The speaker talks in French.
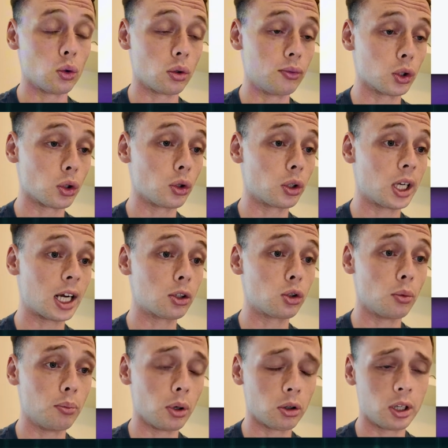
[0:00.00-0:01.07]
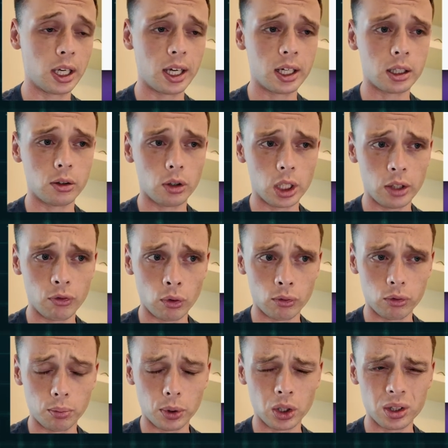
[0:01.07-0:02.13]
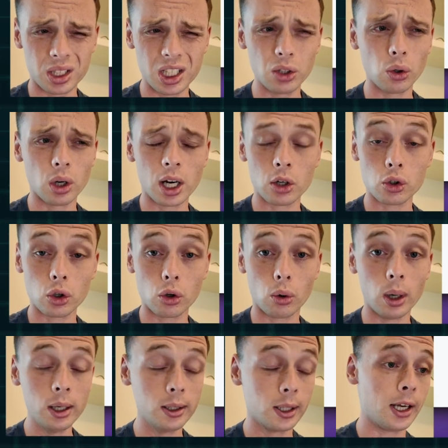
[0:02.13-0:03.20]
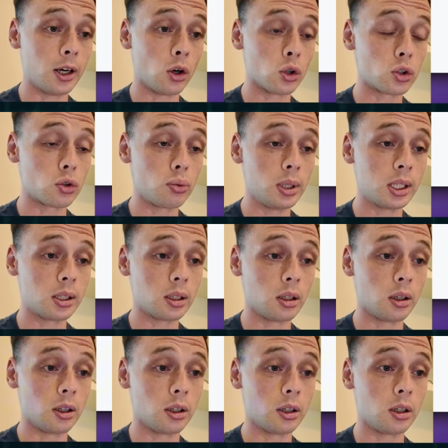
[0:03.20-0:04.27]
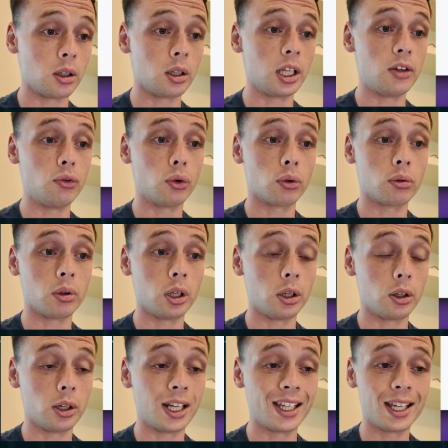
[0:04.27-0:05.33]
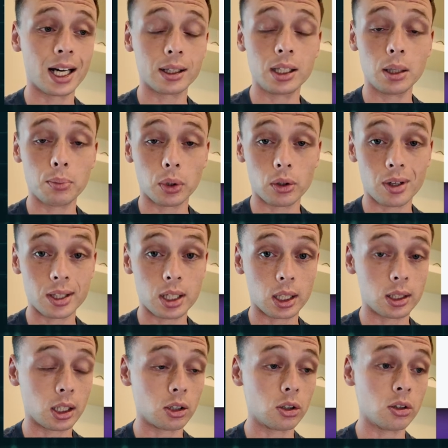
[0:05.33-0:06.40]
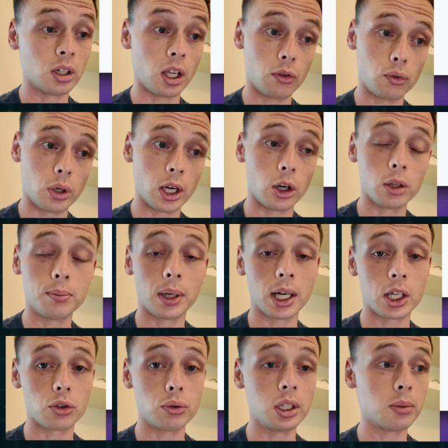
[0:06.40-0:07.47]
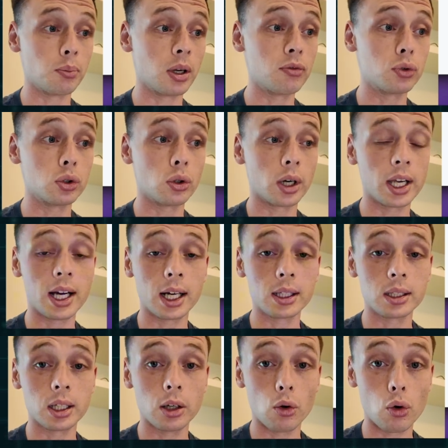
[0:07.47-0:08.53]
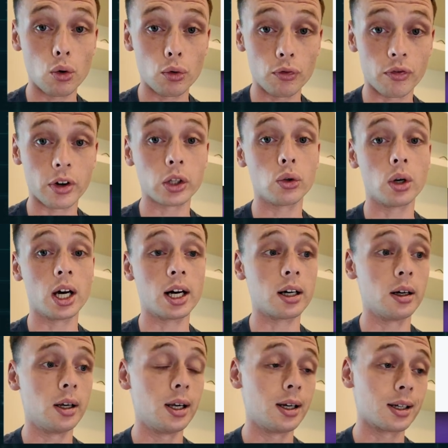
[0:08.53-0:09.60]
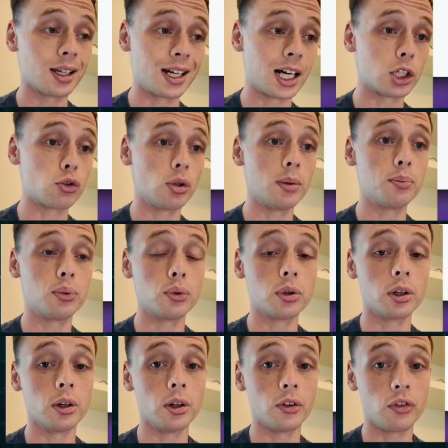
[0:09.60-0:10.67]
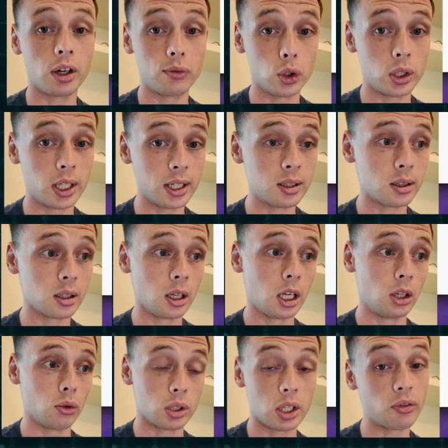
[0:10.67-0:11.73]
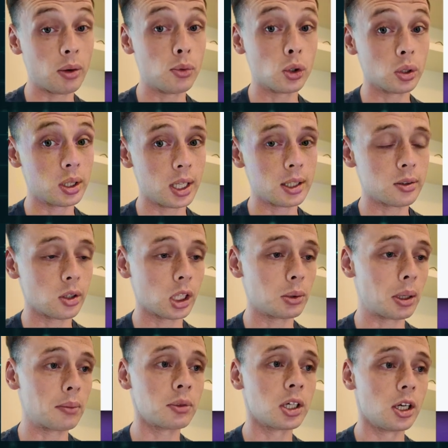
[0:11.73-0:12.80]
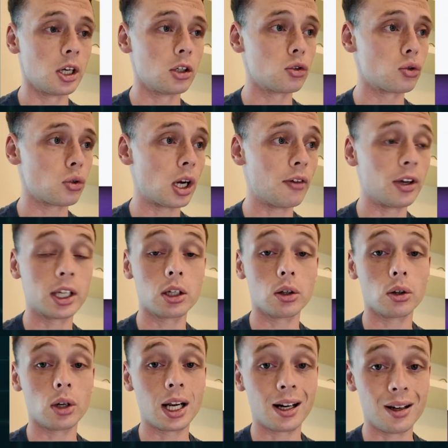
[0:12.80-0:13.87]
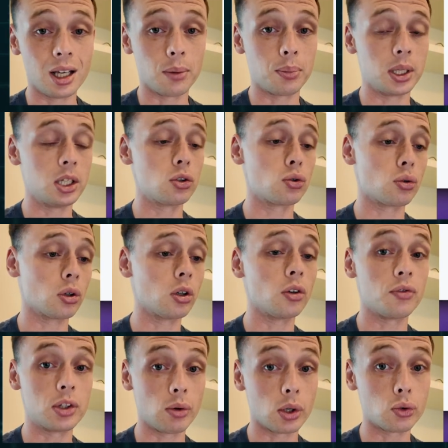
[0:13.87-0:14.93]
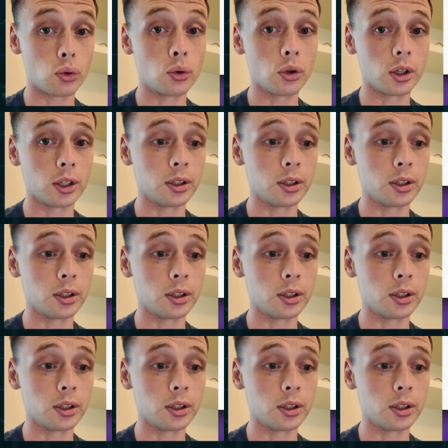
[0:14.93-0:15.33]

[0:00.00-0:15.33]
Donc votre carte bancaire, ils vont vous prendre 10 dollars, je crois, et ensuite, ils vont les garder pendant un certain temps et vous les rendre par la suite, mais vous aurez accès aux 20 dollars gratuit pour faire vos tests. Donc ça fait beaucoup de tests quand même avec la clé API sur Visual Studio